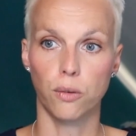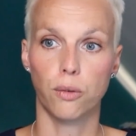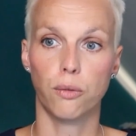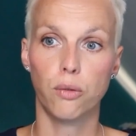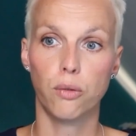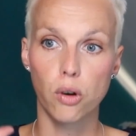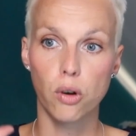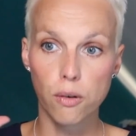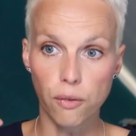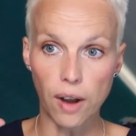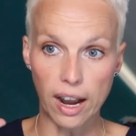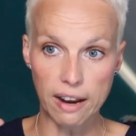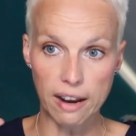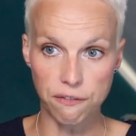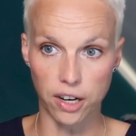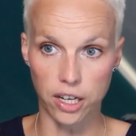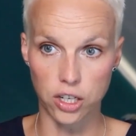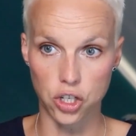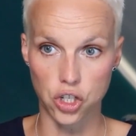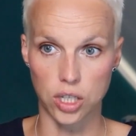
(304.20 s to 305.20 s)
Fünf
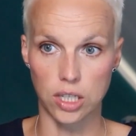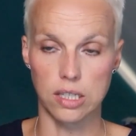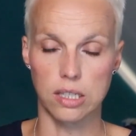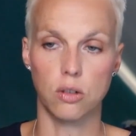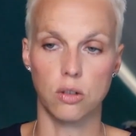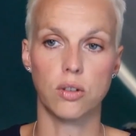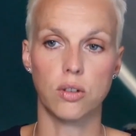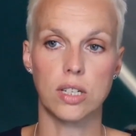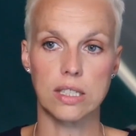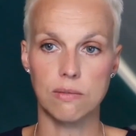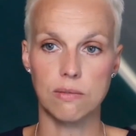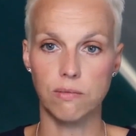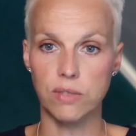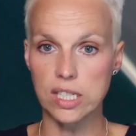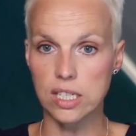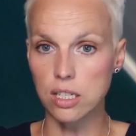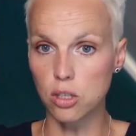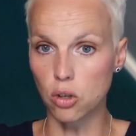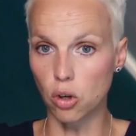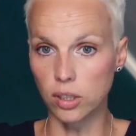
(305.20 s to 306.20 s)
einfache Schritte. Und das, wir
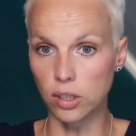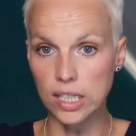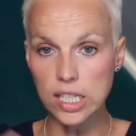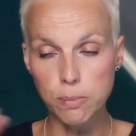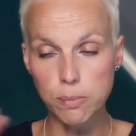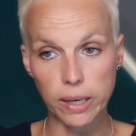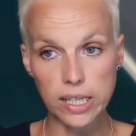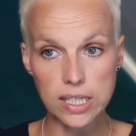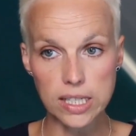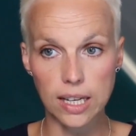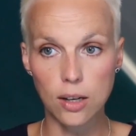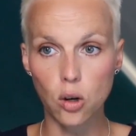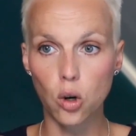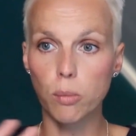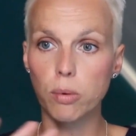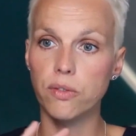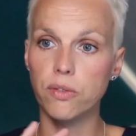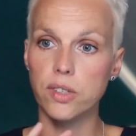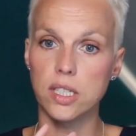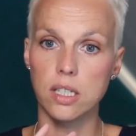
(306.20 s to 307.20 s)
sind noch nicht bei
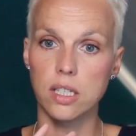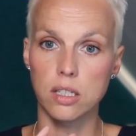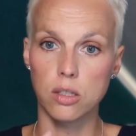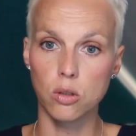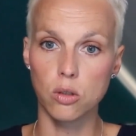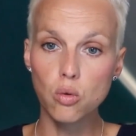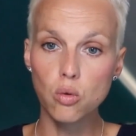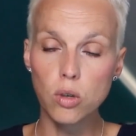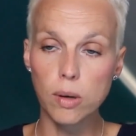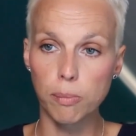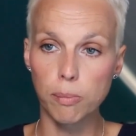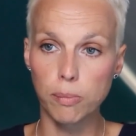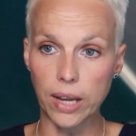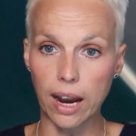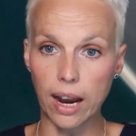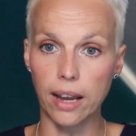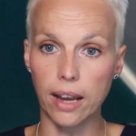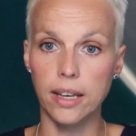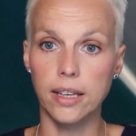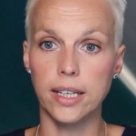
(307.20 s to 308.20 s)
Zielgruppe, wir sind nur
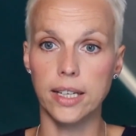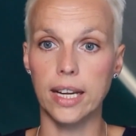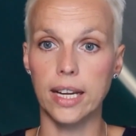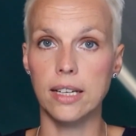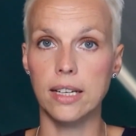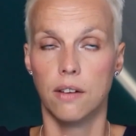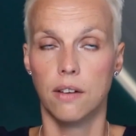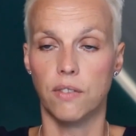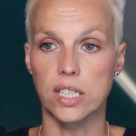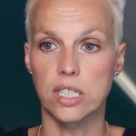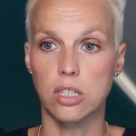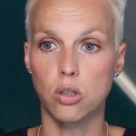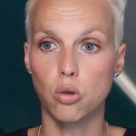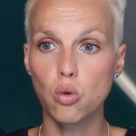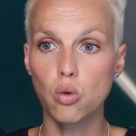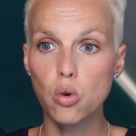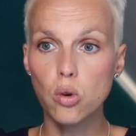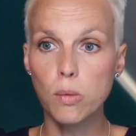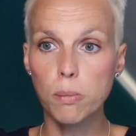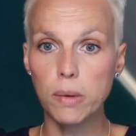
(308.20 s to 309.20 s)
dahingehend, was
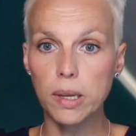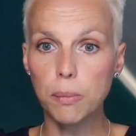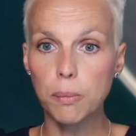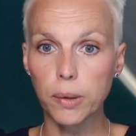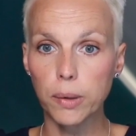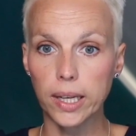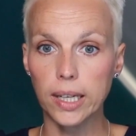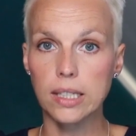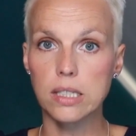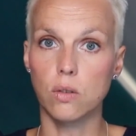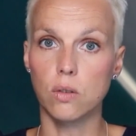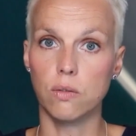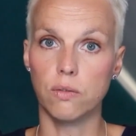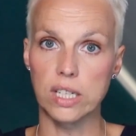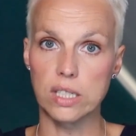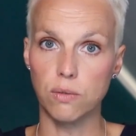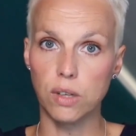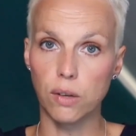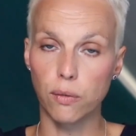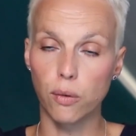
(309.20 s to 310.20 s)
du mitbringst und
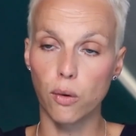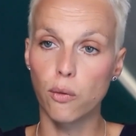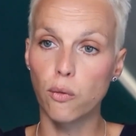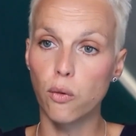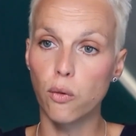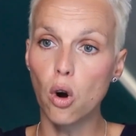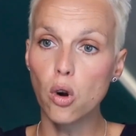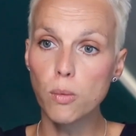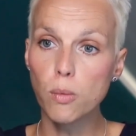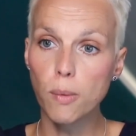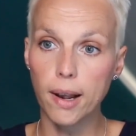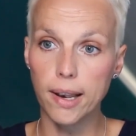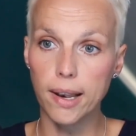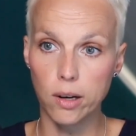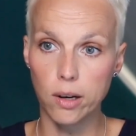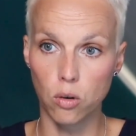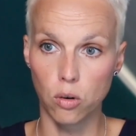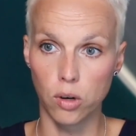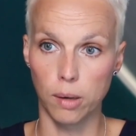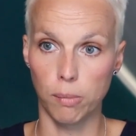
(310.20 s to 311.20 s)
was wir für
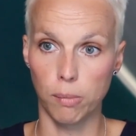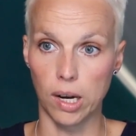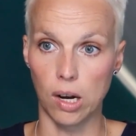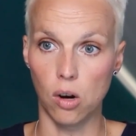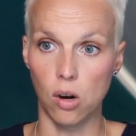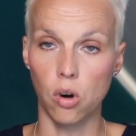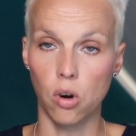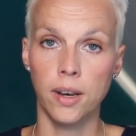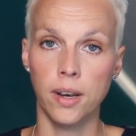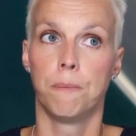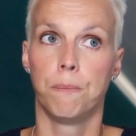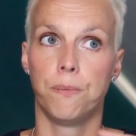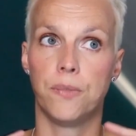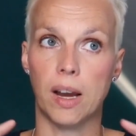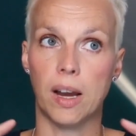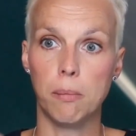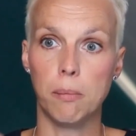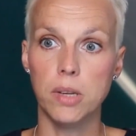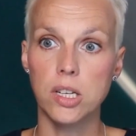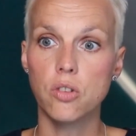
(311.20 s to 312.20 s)
Vorüberlegungen brauchen,
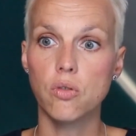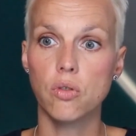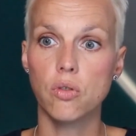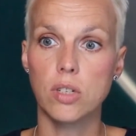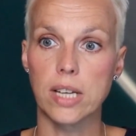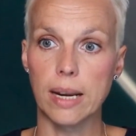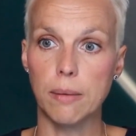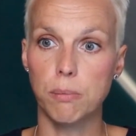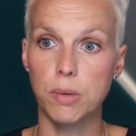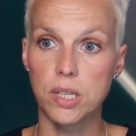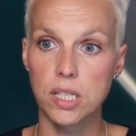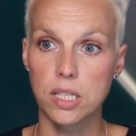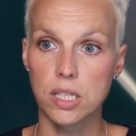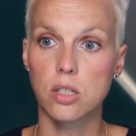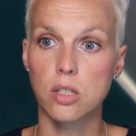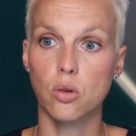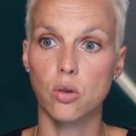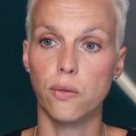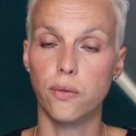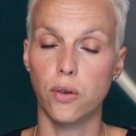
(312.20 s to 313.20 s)
damit du dein Business
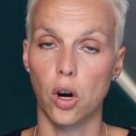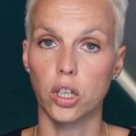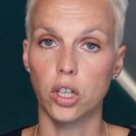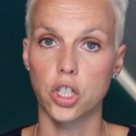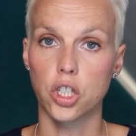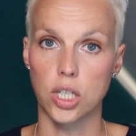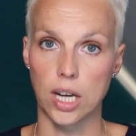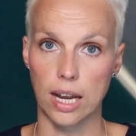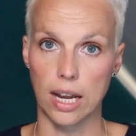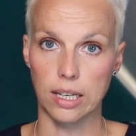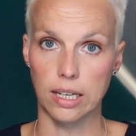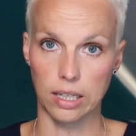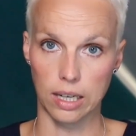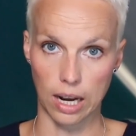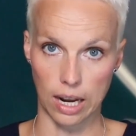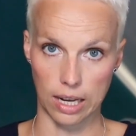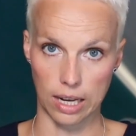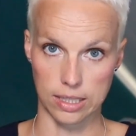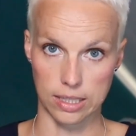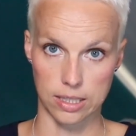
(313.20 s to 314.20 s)
sofort starten
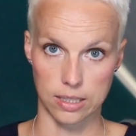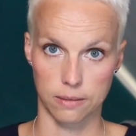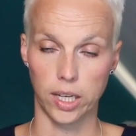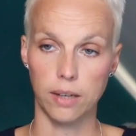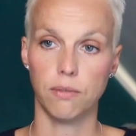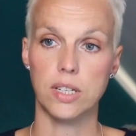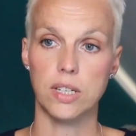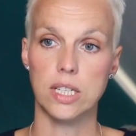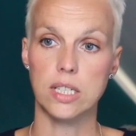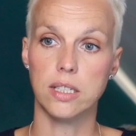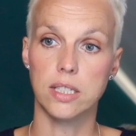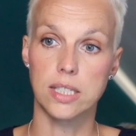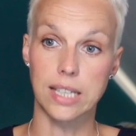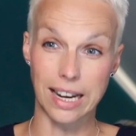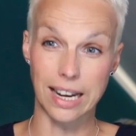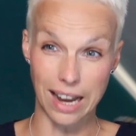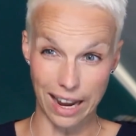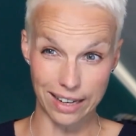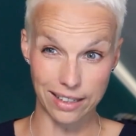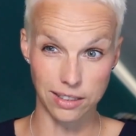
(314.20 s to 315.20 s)
kannst. Wichtig,
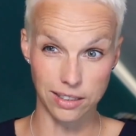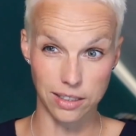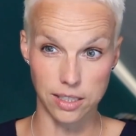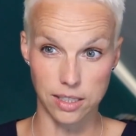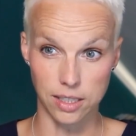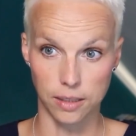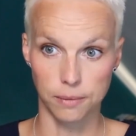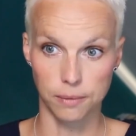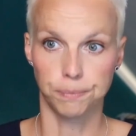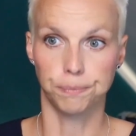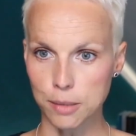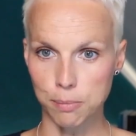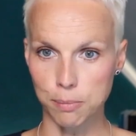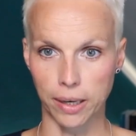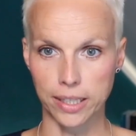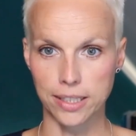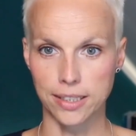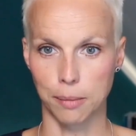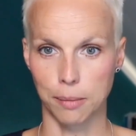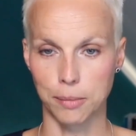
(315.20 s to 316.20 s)
deine eigene Idee
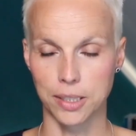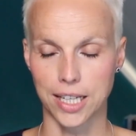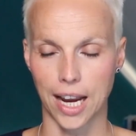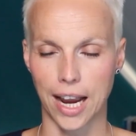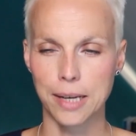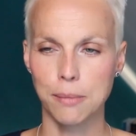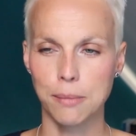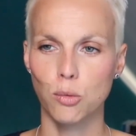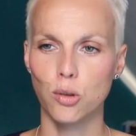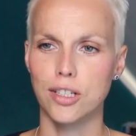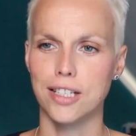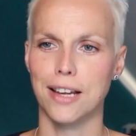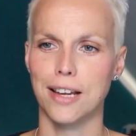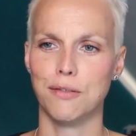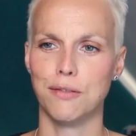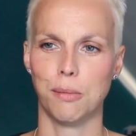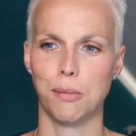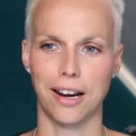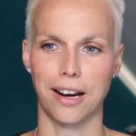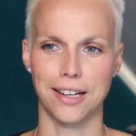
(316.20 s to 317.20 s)
meine damit kein
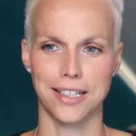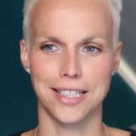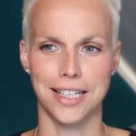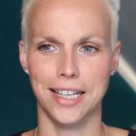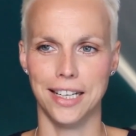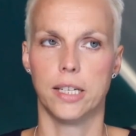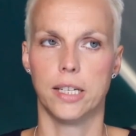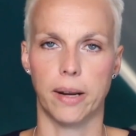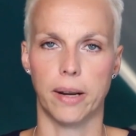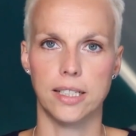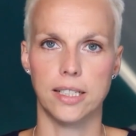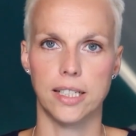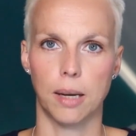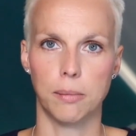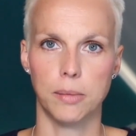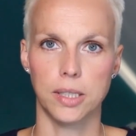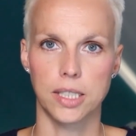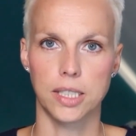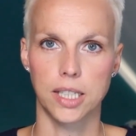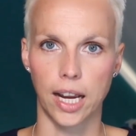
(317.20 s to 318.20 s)
Multilevel-Marketing, meine
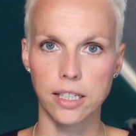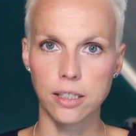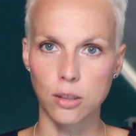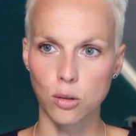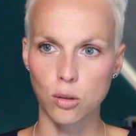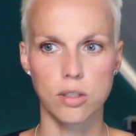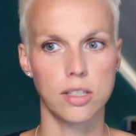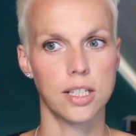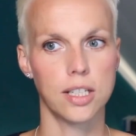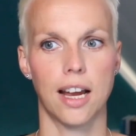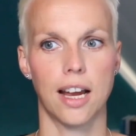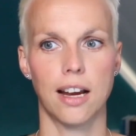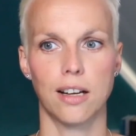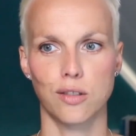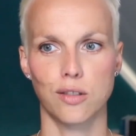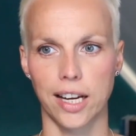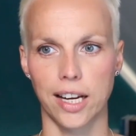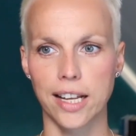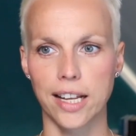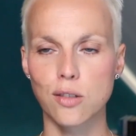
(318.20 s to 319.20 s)
damit keine lustigen
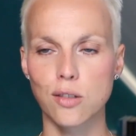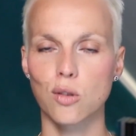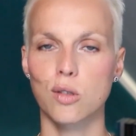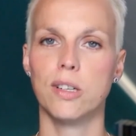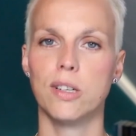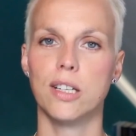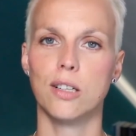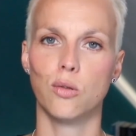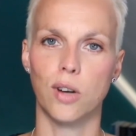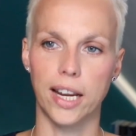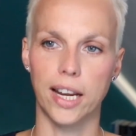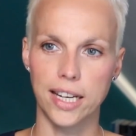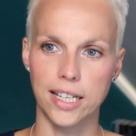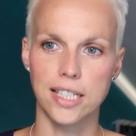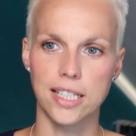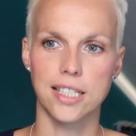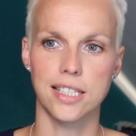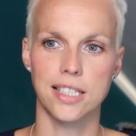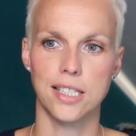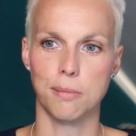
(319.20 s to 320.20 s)
Nahrungsergänzungsmittel oder
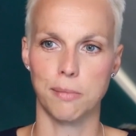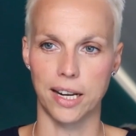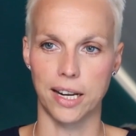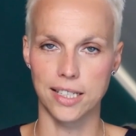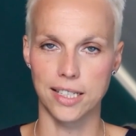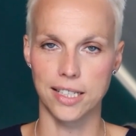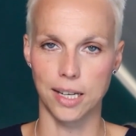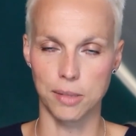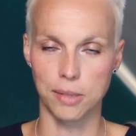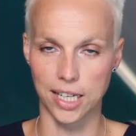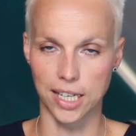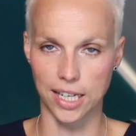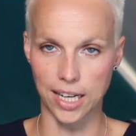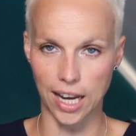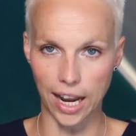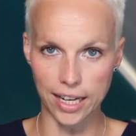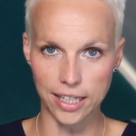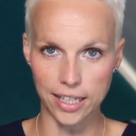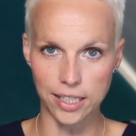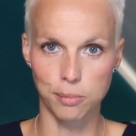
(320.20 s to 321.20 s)
ähnliches. Ich meine damit deine
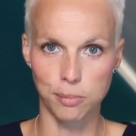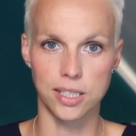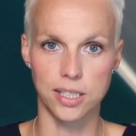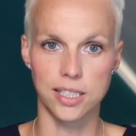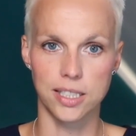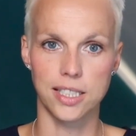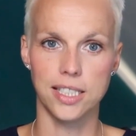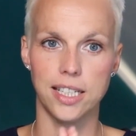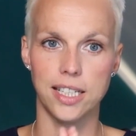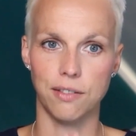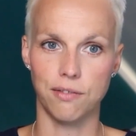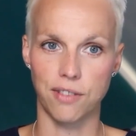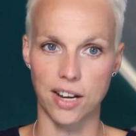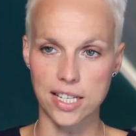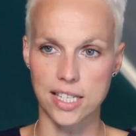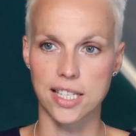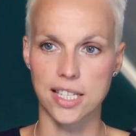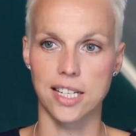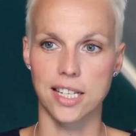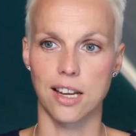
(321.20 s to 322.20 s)
eigene Business-Idee.
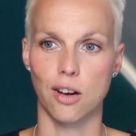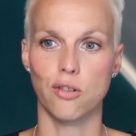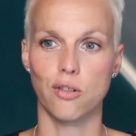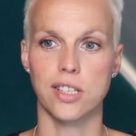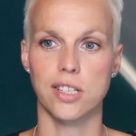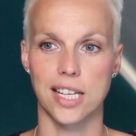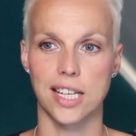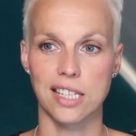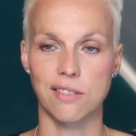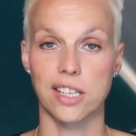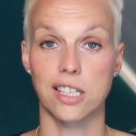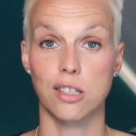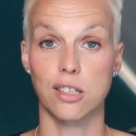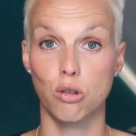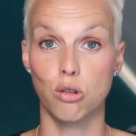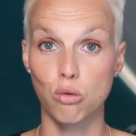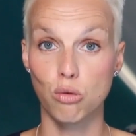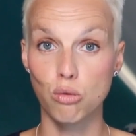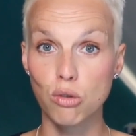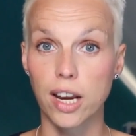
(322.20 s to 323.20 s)
Was genau ist das, was
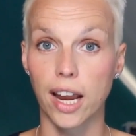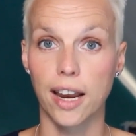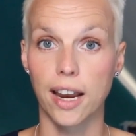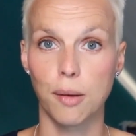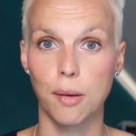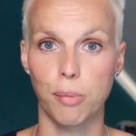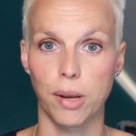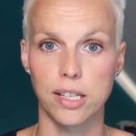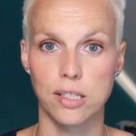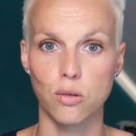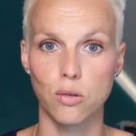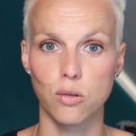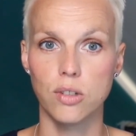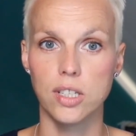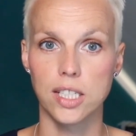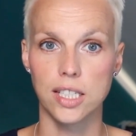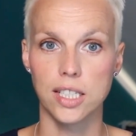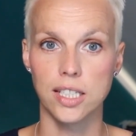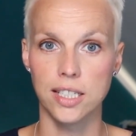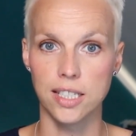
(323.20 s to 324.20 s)
du gerne
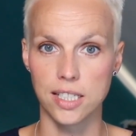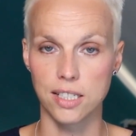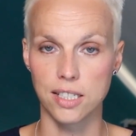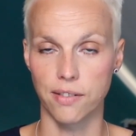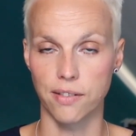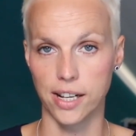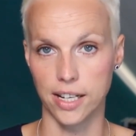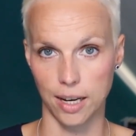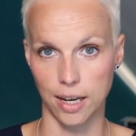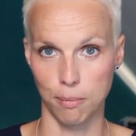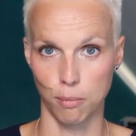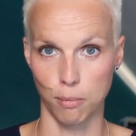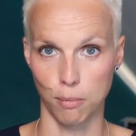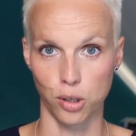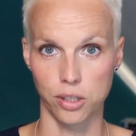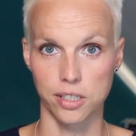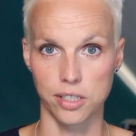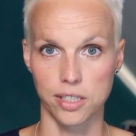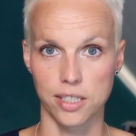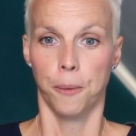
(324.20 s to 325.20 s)
persönlich in diese Welt geben möchtest?